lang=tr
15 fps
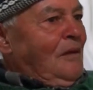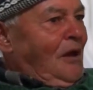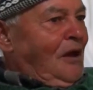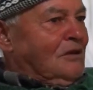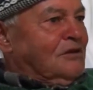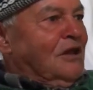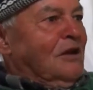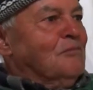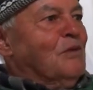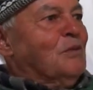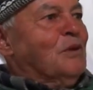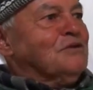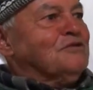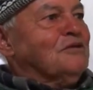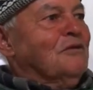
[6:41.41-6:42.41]
Atlı'nın
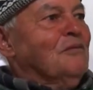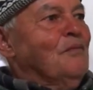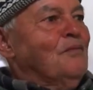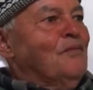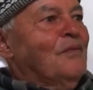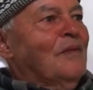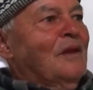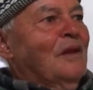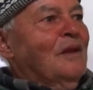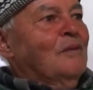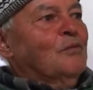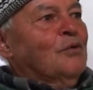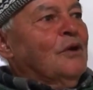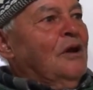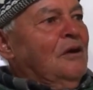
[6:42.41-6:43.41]
babası.
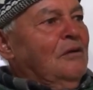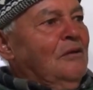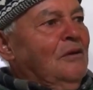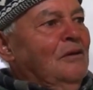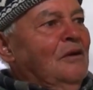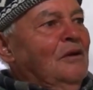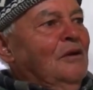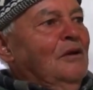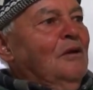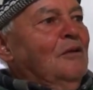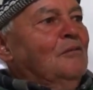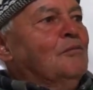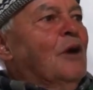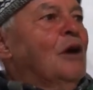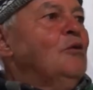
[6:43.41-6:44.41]
Buna
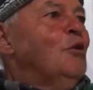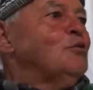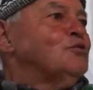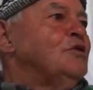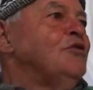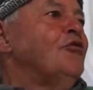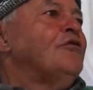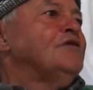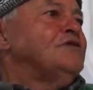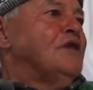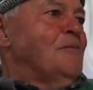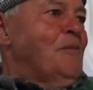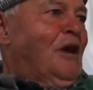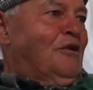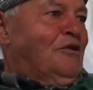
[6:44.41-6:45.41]
balyo sihir
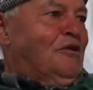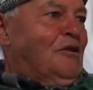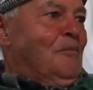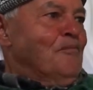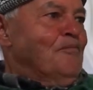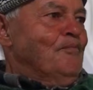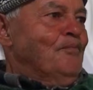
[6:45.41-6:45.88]
istemeye gittim.